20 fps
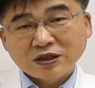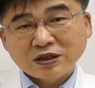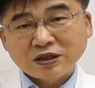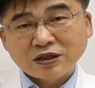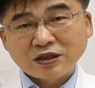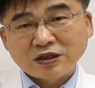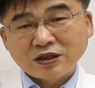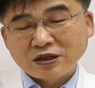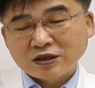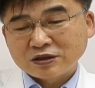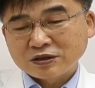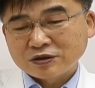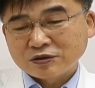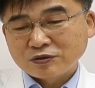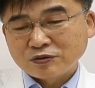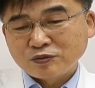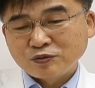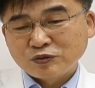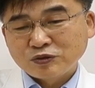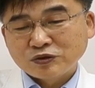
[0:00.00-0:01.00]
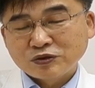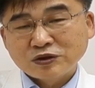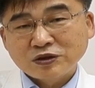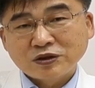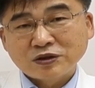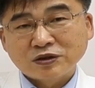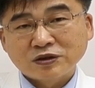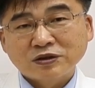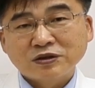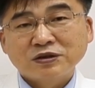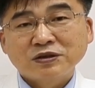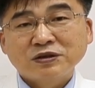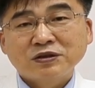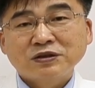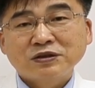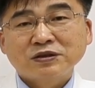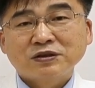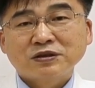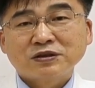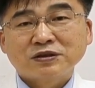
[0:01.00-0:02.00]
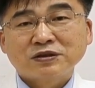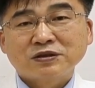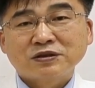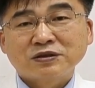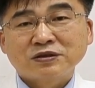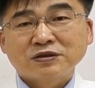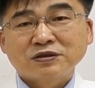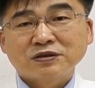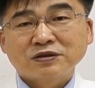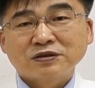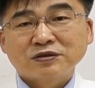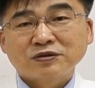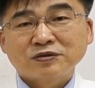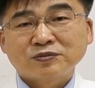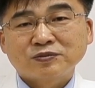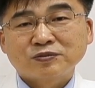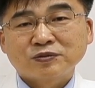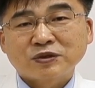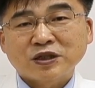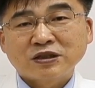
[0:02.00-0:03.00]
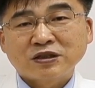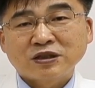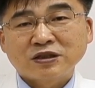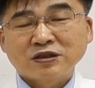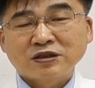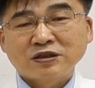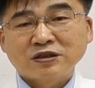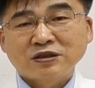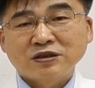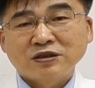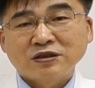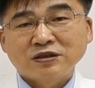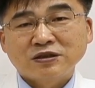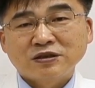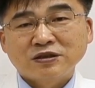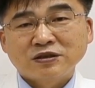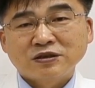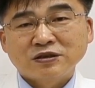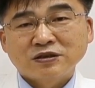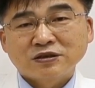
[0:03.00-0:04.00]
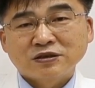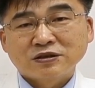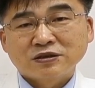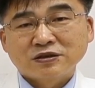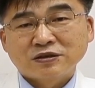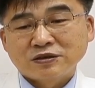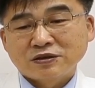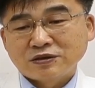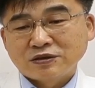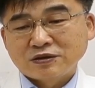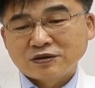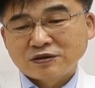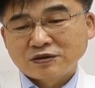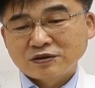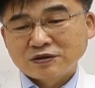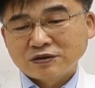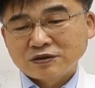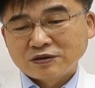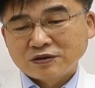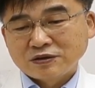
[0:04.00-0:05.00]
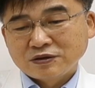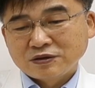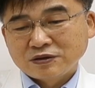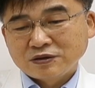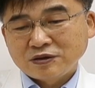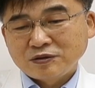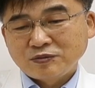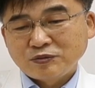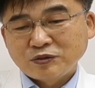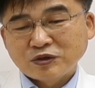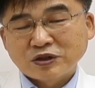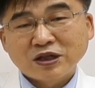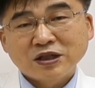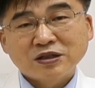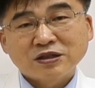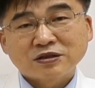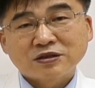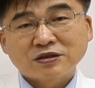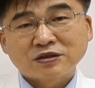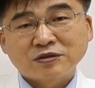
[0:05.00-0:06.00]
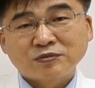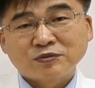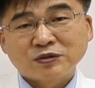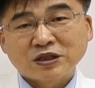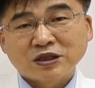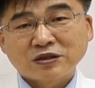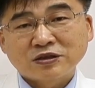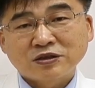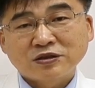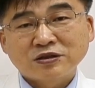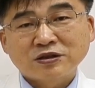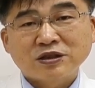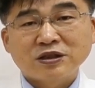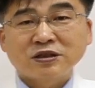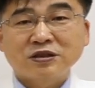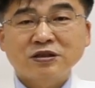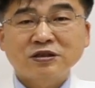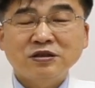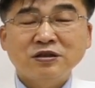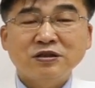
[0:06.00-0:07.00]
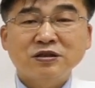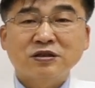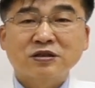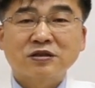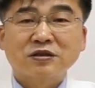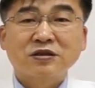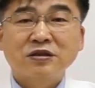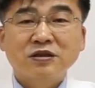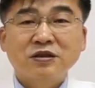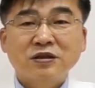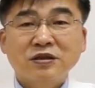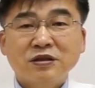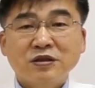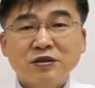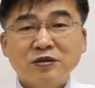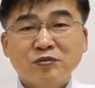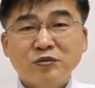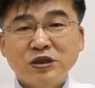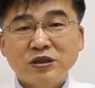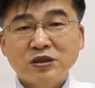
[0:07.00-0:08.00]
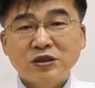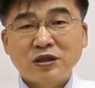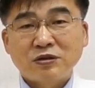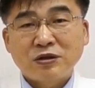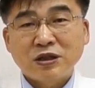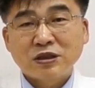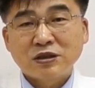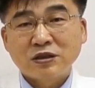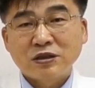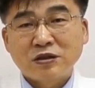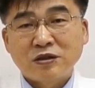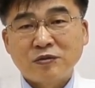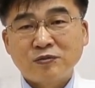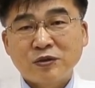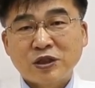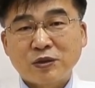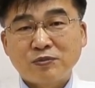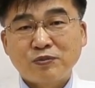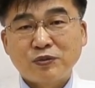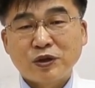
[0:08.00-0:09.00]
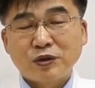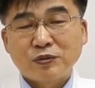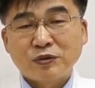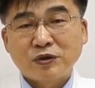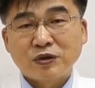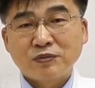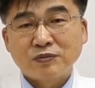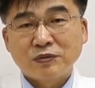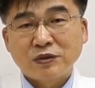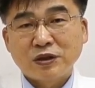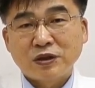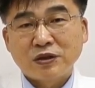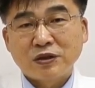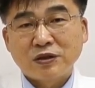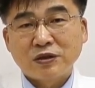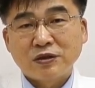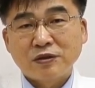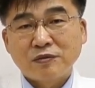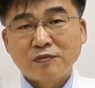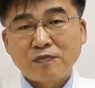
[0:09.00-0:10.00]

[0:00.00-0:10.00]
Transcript: 개의 이제 논문을 어좀 간단히 그 설명해 드렸습니다. 첫째는 이제 PCR 확진 검사법 어